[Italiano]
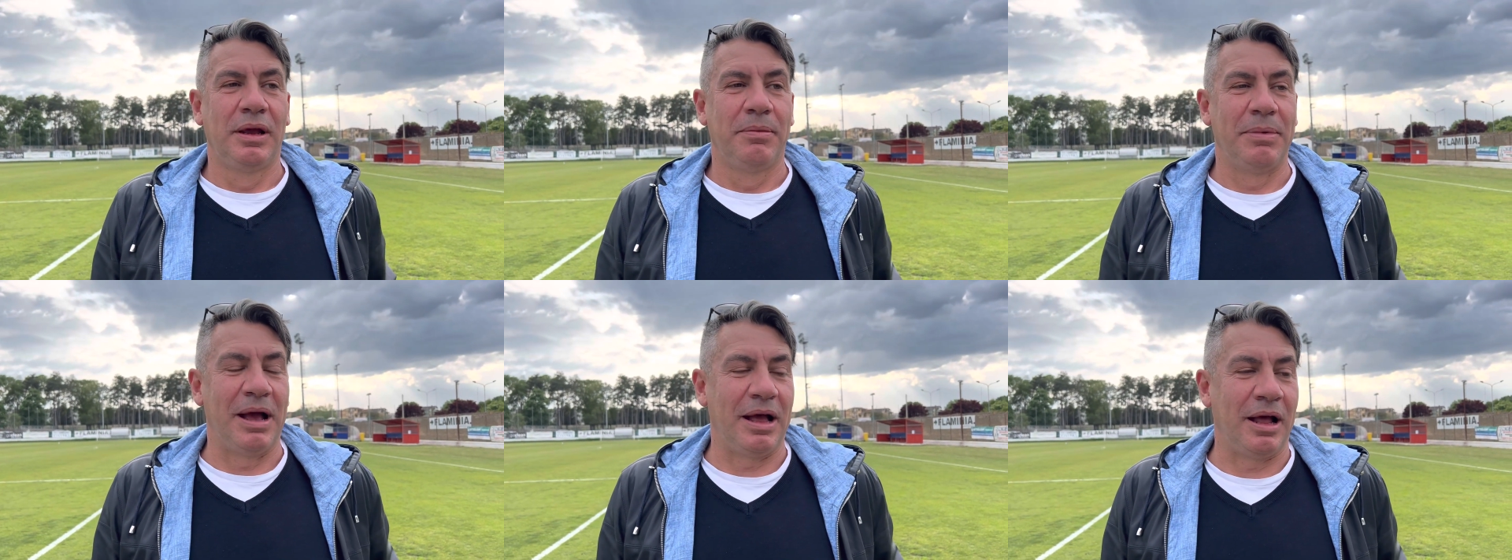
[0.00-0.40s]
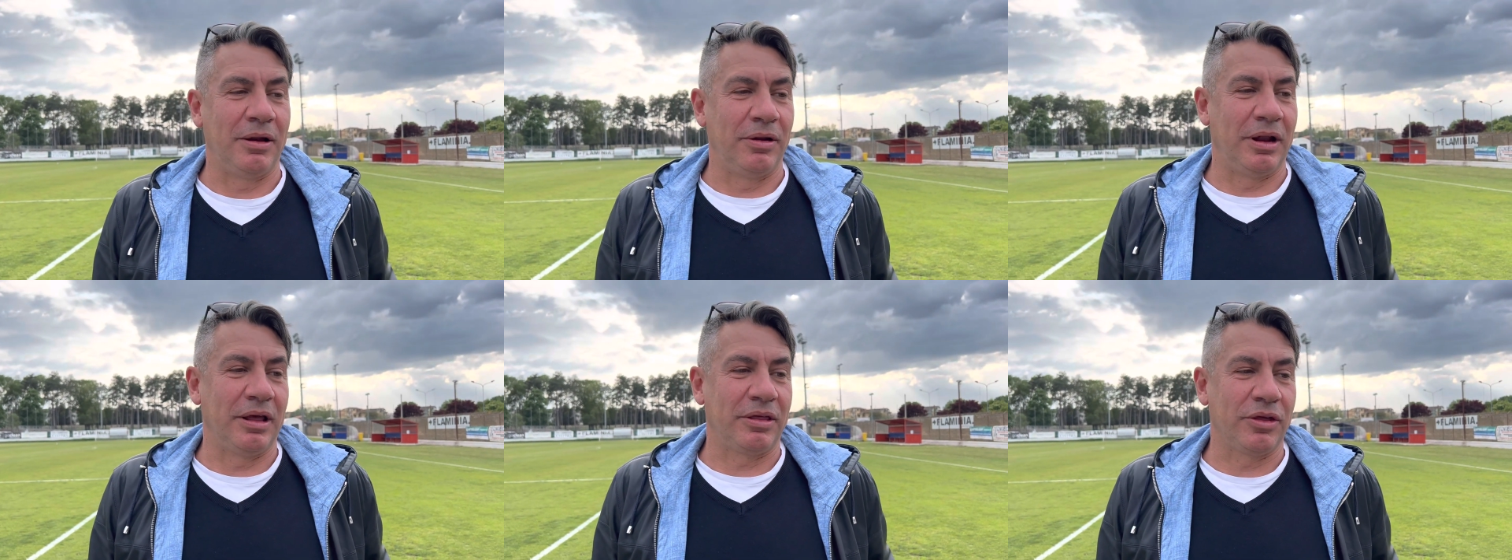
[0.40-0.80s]
Ma
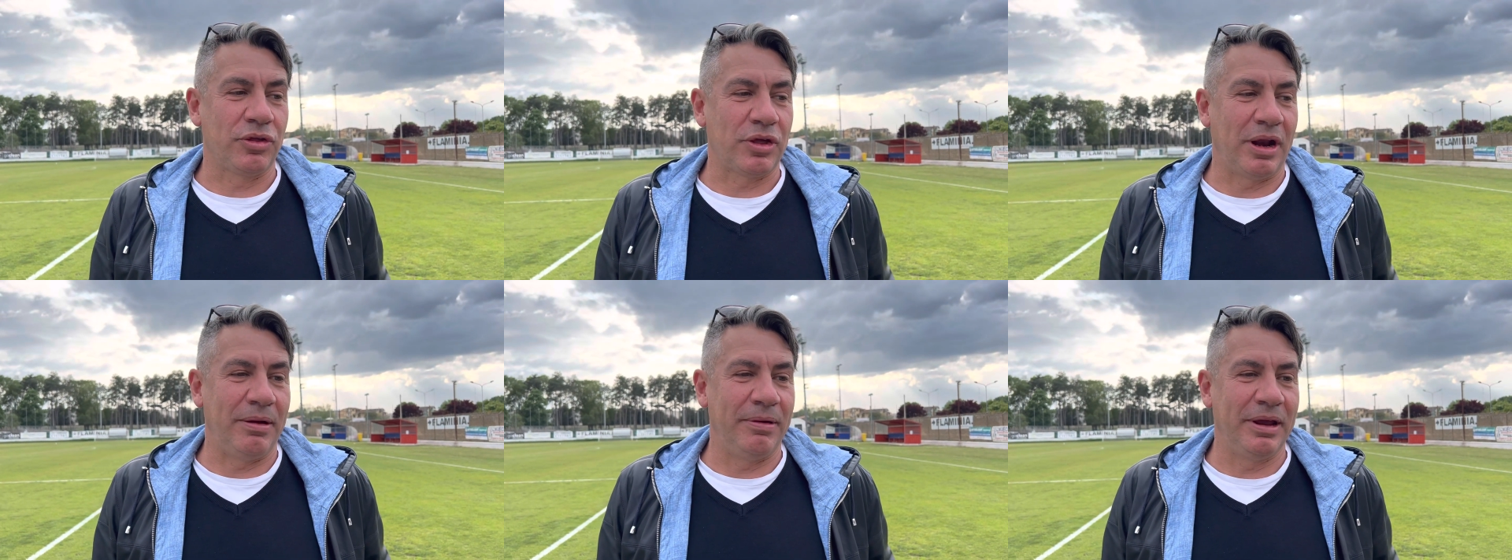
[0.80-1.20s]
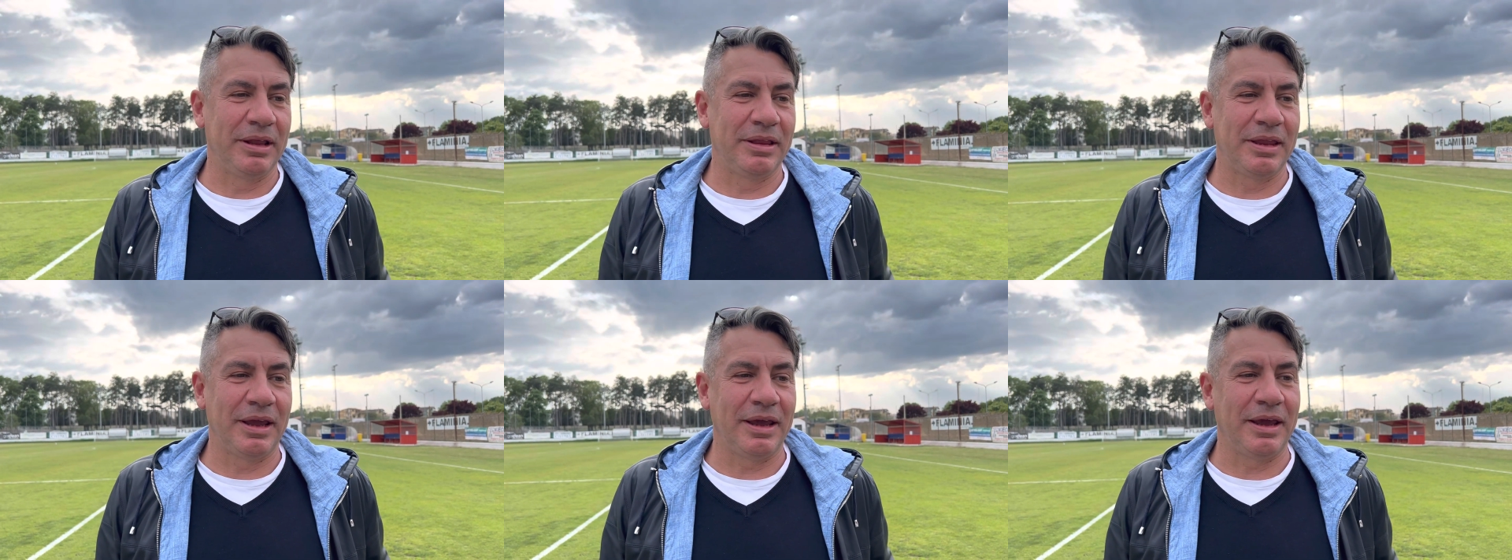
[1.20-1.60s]
allora,
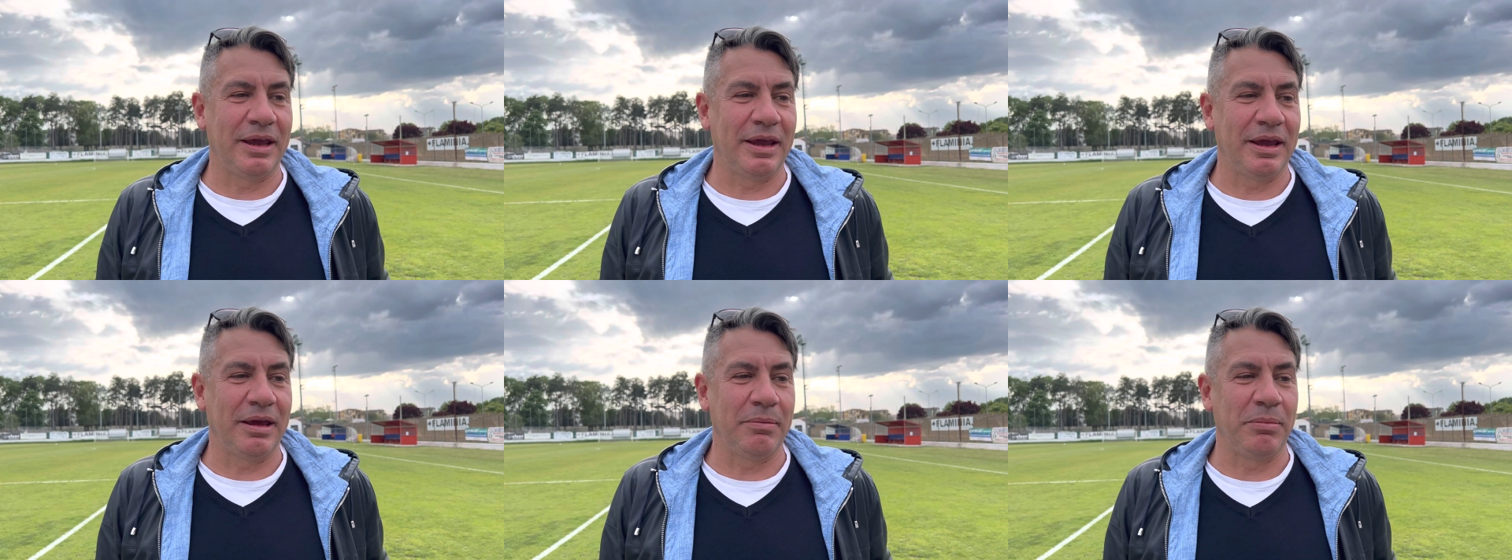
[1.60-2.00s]
sinceramente